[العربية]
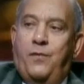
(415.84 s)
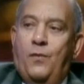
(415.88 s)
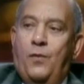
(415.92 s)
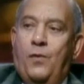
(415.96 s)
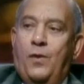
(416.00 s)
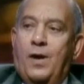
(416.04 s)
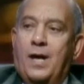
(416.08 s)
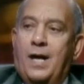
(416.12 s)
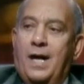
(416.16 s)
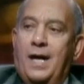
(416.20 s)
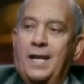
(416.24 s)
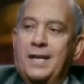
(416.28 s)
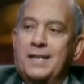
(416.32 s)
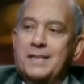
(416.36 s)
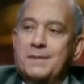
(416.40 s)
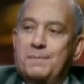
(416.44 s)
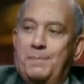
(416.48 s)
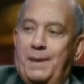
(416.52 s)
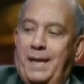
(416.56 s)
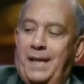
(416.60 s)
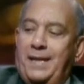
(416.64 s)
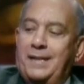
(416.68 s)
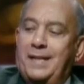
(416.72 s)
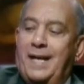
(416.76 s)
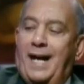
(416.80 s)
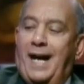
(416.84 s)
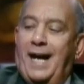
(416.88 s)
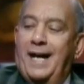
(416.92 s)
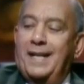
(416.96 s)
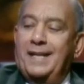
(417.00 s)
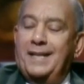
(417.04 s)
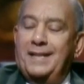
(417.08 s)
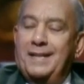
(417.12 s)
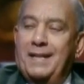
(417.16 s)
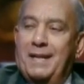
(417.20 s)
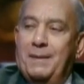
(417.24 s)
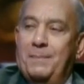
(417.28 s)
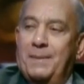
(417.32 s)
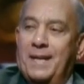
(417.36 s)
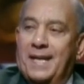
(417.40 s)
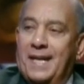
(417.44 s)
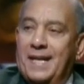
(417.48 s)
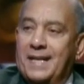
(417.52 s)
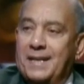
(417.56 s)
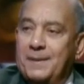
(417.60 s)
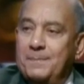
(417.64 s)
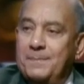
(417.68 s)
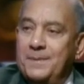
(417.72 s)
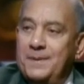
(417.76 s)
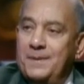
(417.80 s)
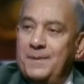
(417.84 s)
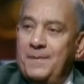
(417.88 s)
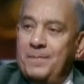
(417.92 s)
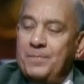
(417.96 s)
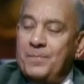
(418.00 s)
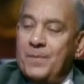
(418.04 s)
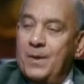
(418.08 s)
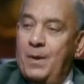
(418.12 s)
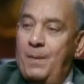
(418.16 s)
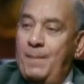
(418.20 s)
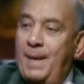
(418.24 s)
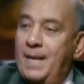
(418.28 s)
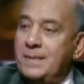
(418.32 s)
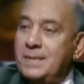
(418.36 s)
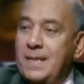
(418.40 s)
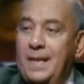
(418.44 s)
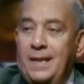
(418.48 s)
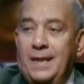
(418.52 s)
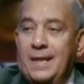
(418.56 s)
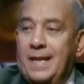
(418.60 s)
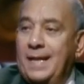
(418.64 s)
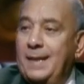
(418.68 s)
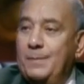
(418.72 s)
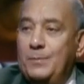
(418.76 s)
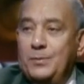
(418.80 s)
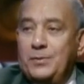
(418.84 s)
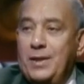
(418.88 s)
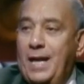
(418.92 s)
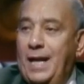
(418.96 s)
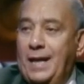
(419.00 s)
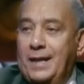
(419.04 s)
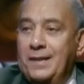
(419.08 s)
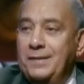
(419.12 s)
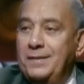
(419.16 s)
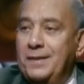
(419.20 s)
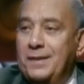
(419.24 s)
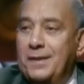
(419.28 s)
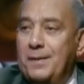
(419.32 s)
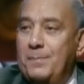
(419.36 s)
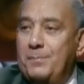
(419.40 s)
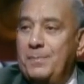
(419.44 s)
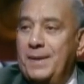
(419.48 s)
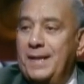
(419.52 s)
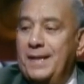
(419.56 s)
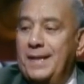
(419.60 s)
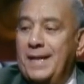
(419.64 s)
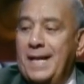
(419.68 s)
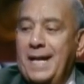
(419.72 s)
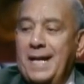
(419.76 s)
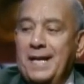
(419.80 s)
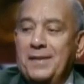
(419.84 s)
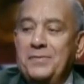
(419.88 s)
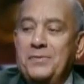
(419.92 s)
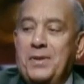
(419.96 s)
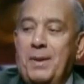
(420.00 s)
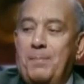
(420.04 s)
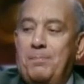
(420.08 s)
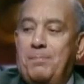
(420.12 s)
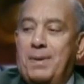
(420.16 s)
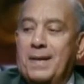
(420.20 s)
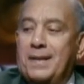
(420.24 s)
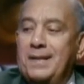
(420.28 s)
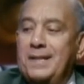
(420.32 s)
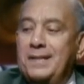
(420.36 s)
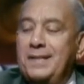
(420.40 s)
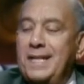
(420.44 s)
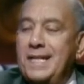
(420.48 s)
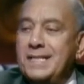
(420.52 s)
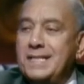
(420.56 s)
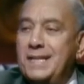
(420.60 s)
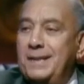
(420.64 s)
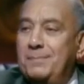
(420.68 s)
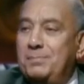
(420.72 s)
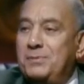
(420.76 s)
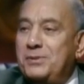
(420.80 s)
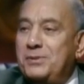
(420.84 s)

فوق خالص بعيدة عن المراكب ومع ذلك أنا متأكد إن ربنا دبر للناس اللي